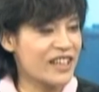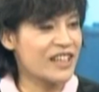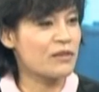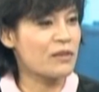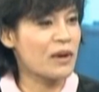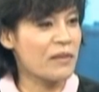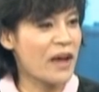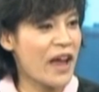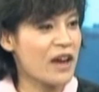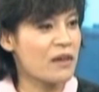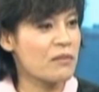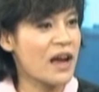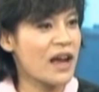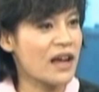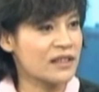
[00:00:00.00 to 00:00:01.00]
กินแล้วแบบแห้
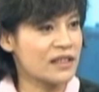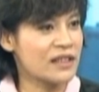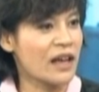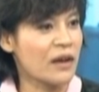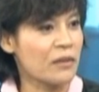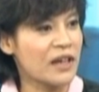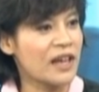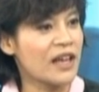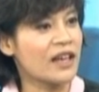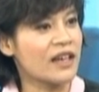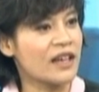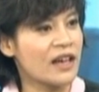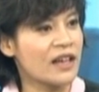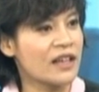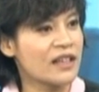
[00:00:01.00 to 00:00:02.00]
งมากที่ต่างประเทศ
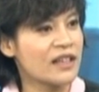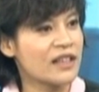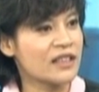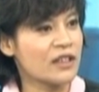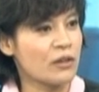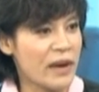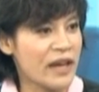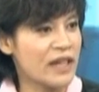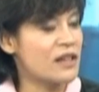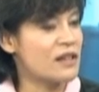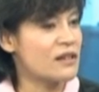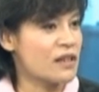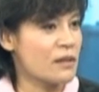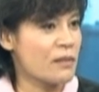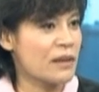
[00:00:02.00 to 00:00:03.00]
นะครับแต่ไปนี้
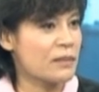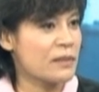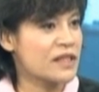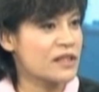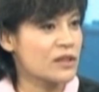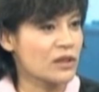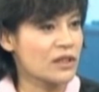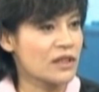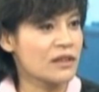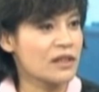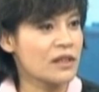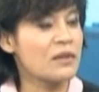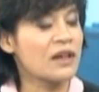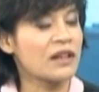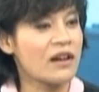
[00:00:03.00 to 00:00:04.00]
สามารถไปสด
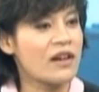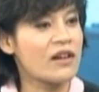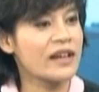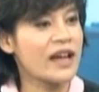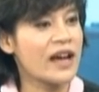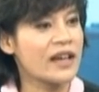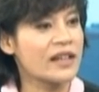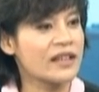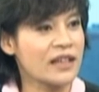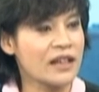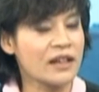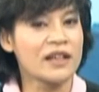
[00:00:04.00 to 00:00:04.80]
ที่เมืองนอกได้นะเ